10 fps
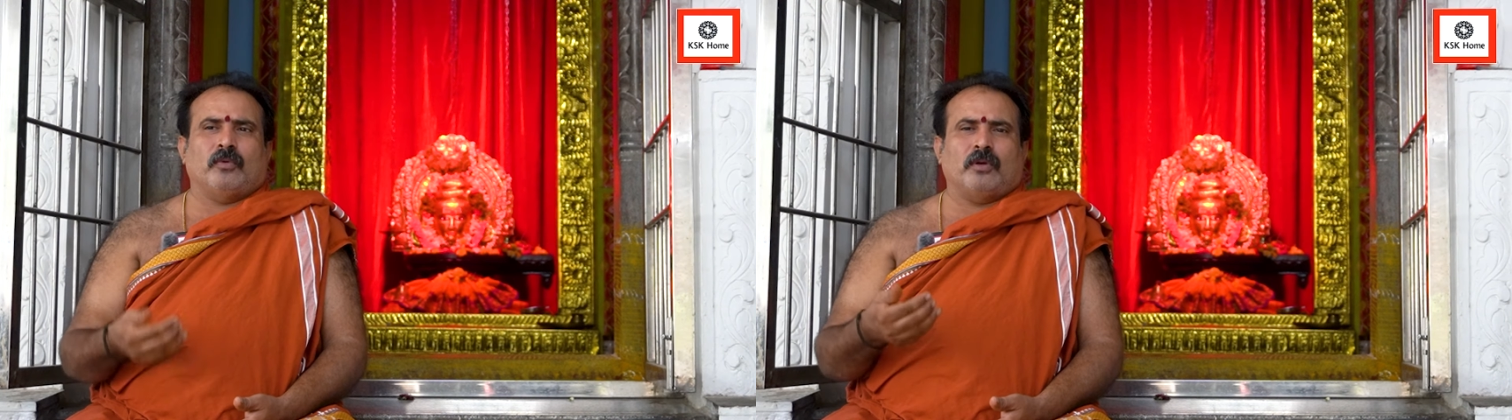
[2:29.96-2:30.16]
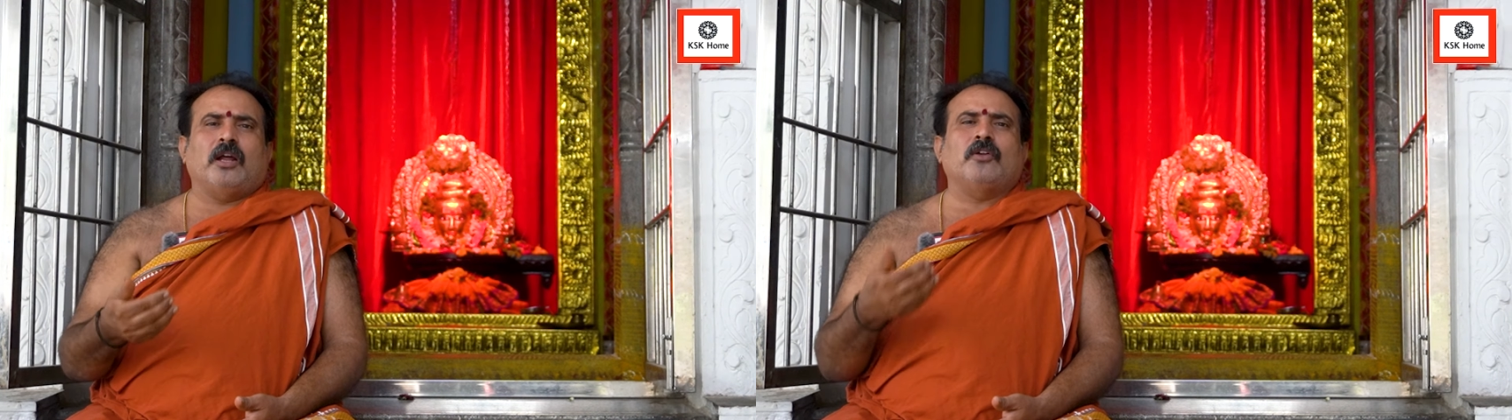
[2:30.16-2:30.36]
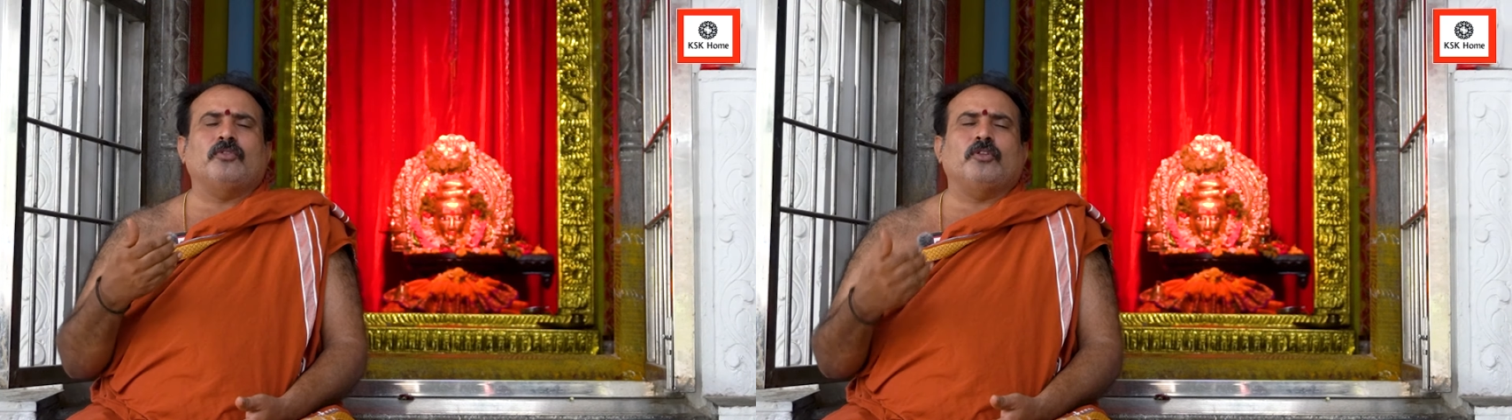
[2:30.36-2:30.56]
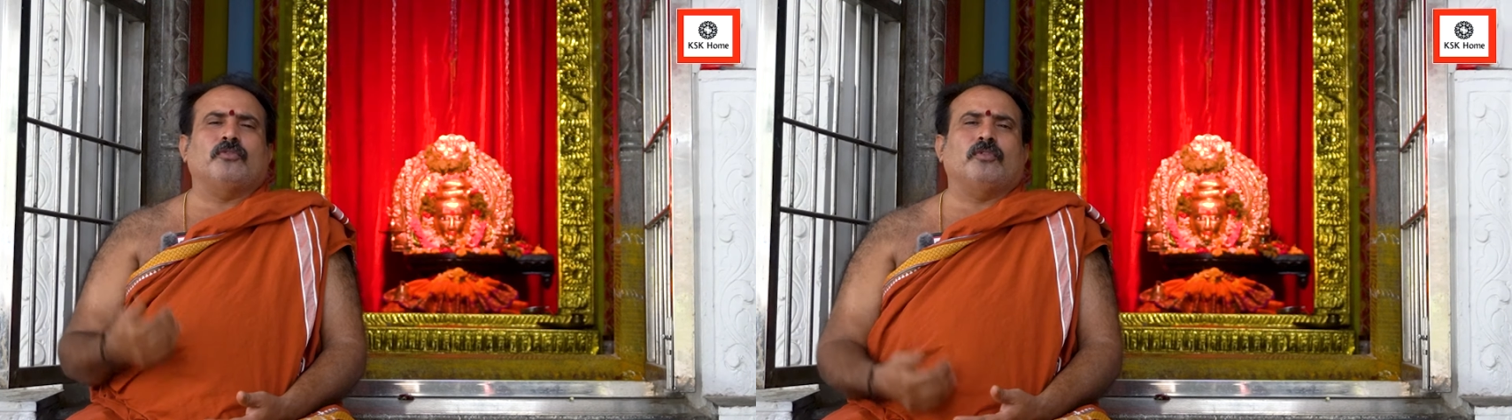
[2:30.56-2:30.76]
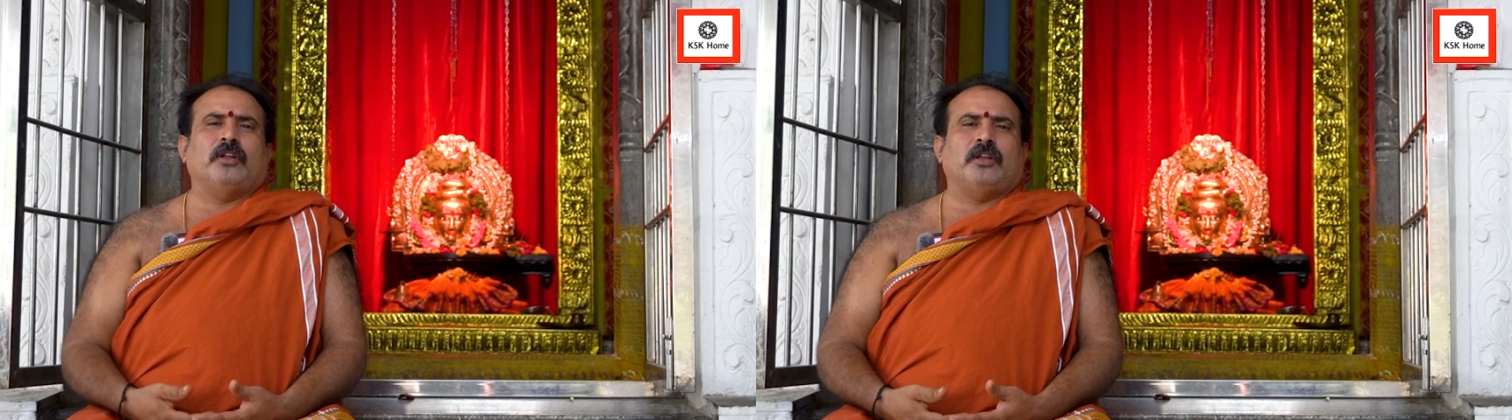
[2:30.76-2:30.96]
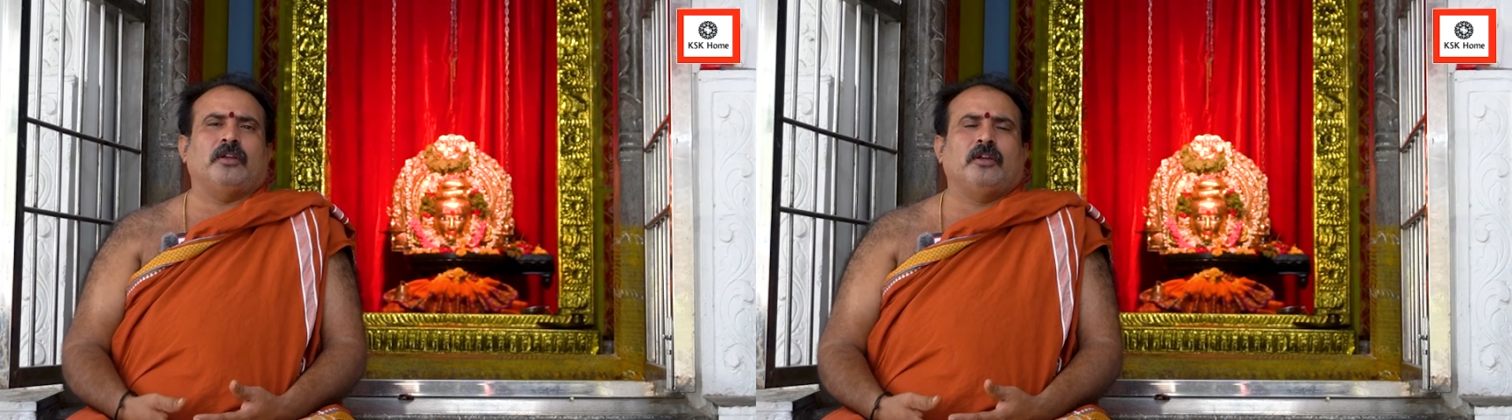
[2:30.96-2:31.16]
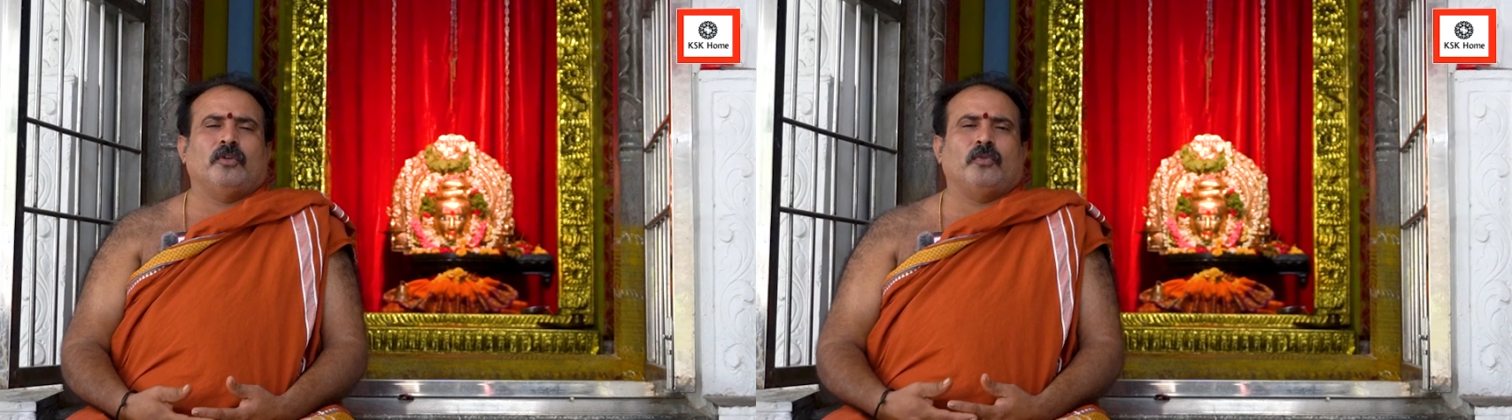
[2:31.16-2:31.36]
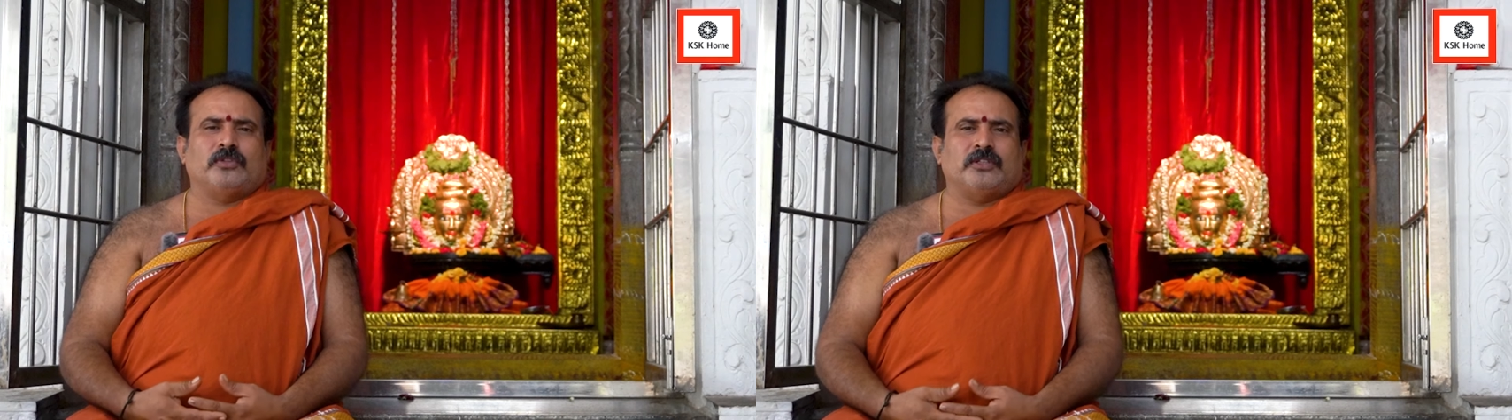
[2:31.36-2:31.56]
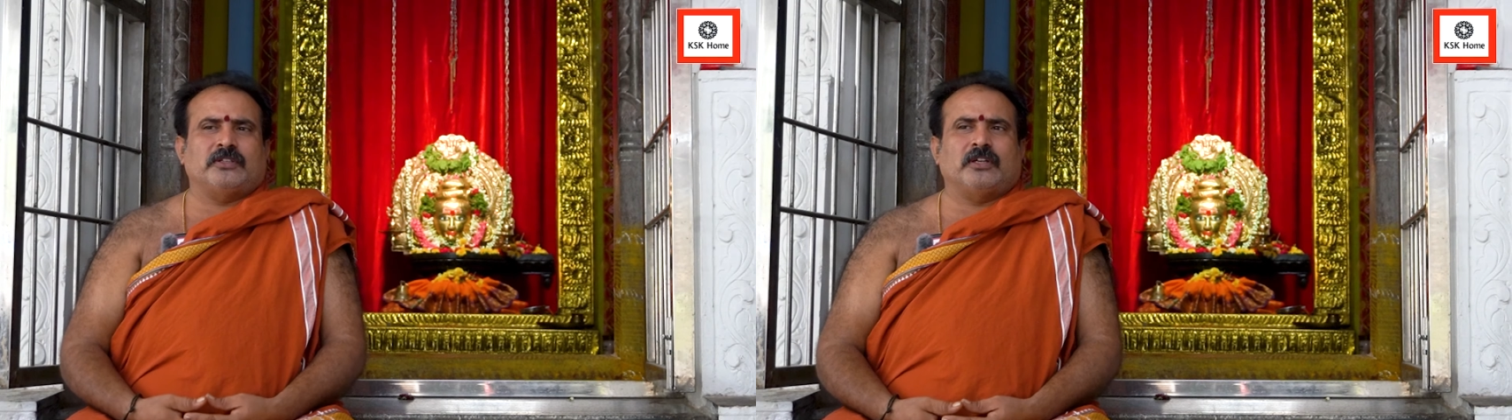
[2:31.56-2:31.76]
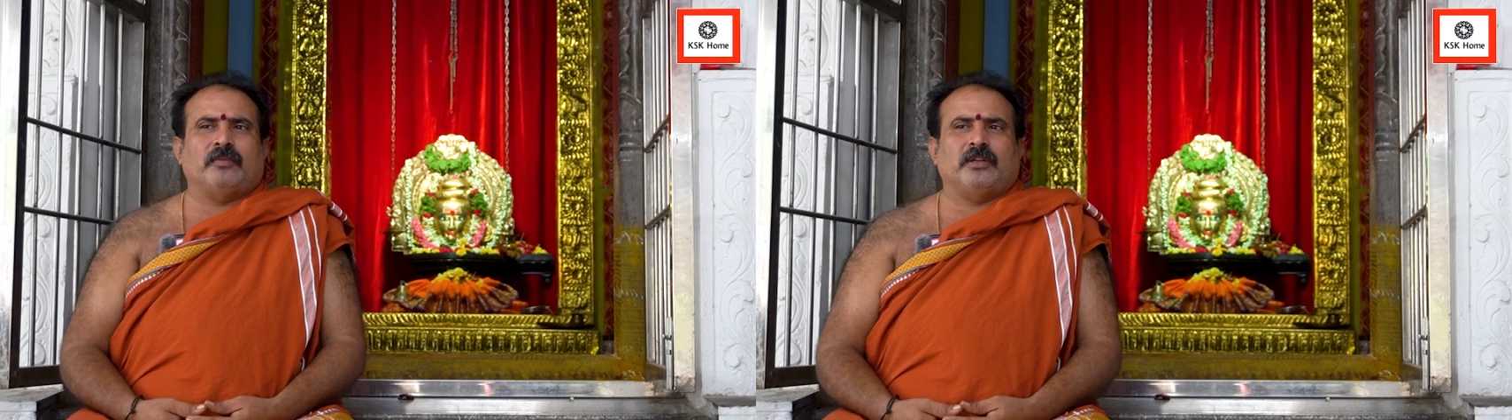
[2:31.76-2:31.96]
గుర్రాలను తీసుకొని
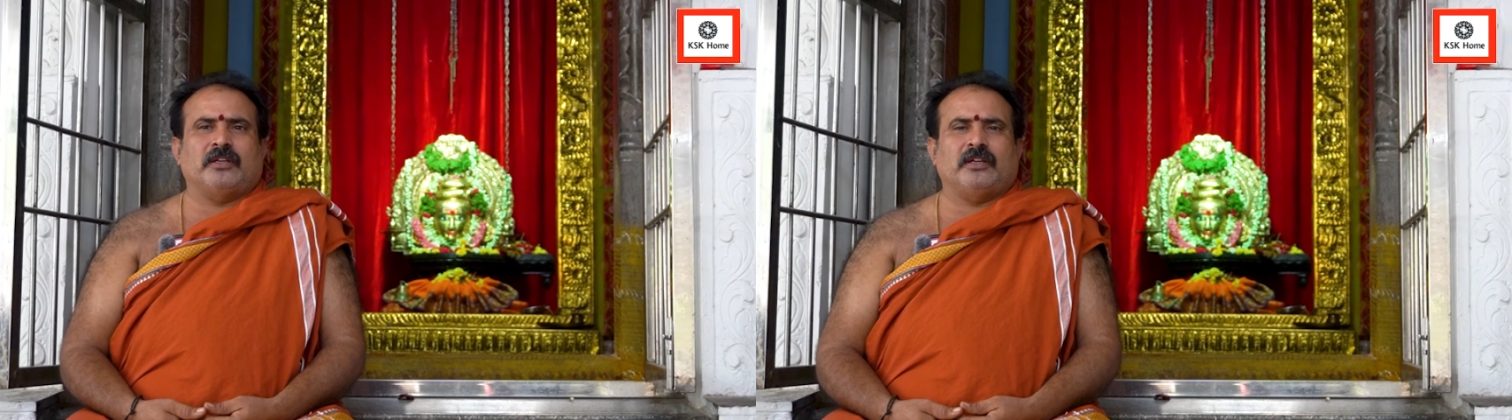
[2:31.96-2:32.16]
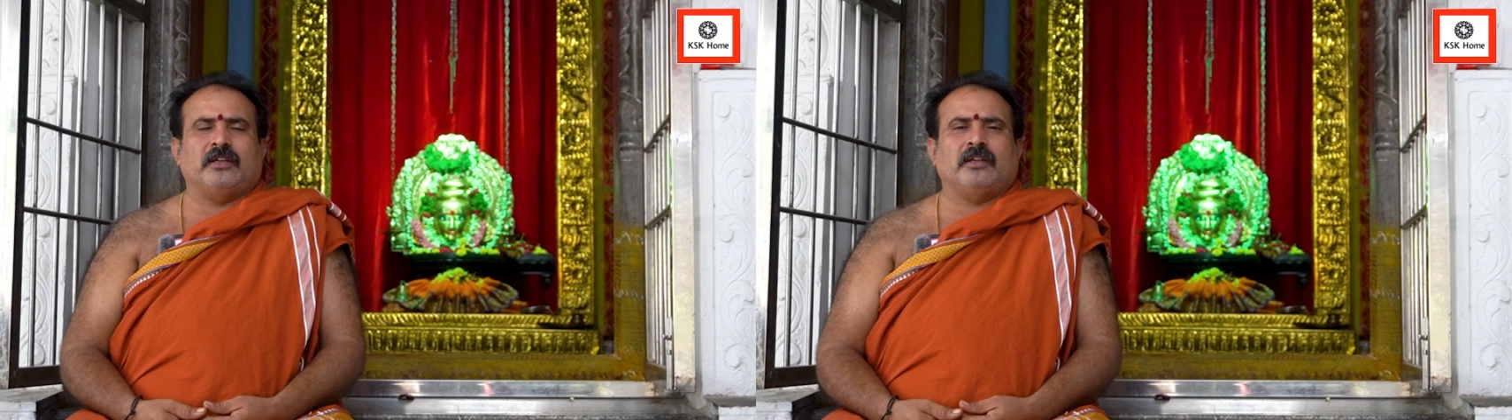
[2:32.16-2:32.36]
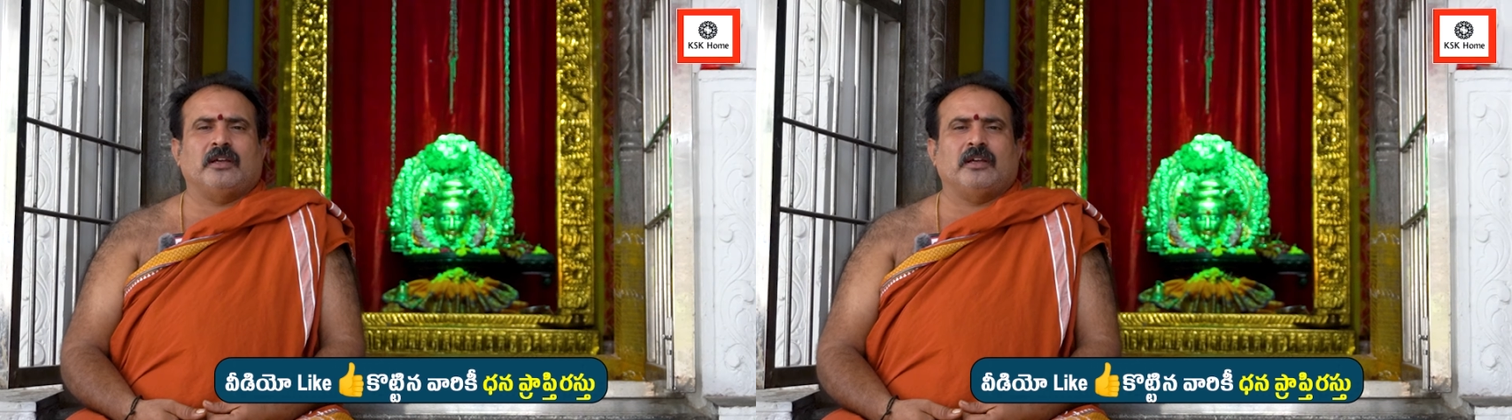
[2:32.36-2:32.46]
వచ్చేసేటప్పటికి